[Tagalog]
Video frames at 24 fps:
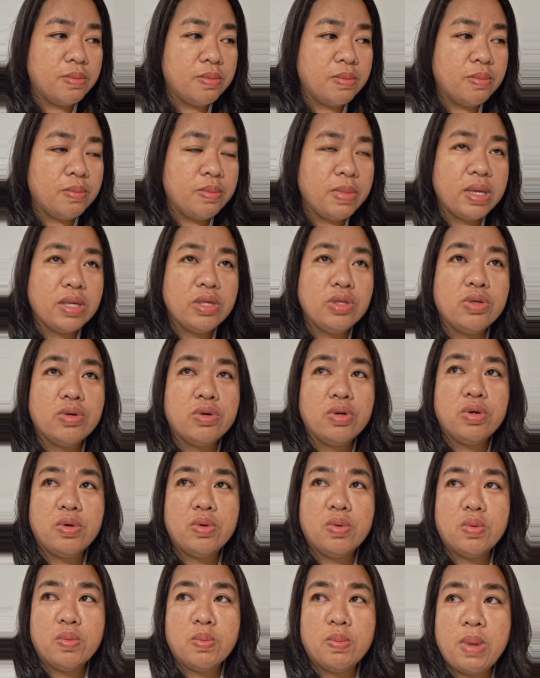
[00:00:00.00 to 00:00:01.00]
medyo
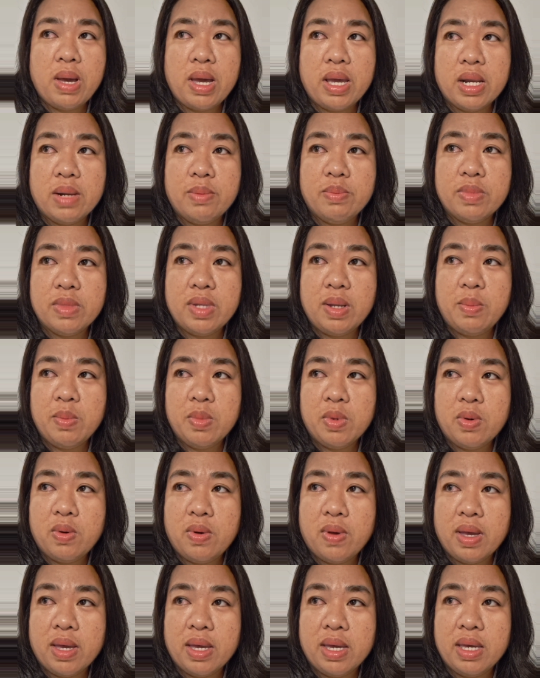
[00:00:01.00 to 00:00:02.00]
yung pakiramdam
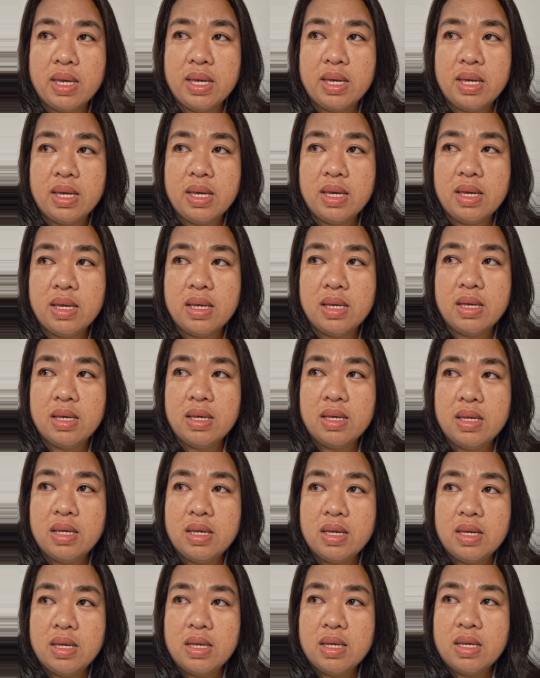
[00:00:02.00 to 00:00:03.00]
ko ay
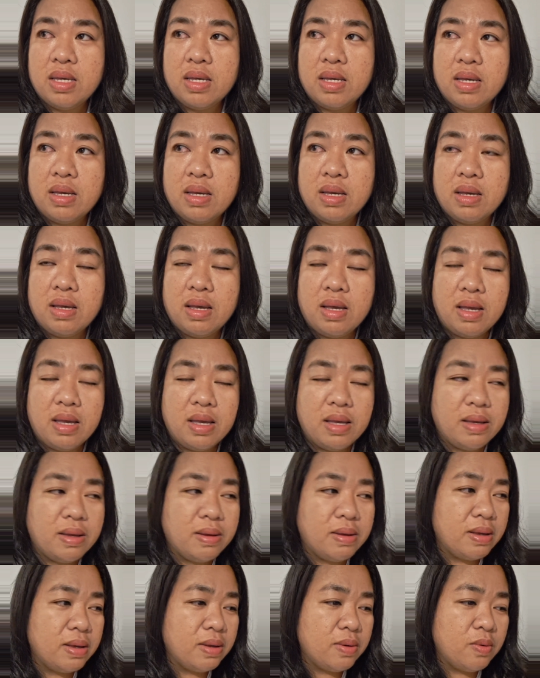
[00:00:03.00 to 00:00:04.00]

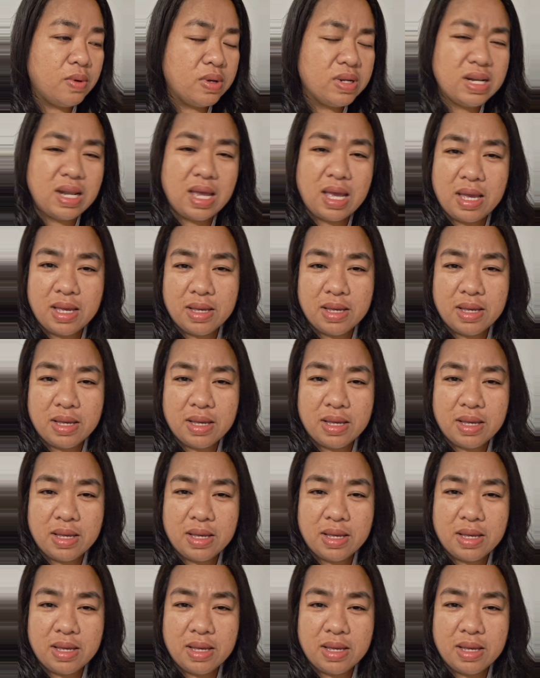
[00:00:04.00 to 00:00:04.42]
uh, wag na,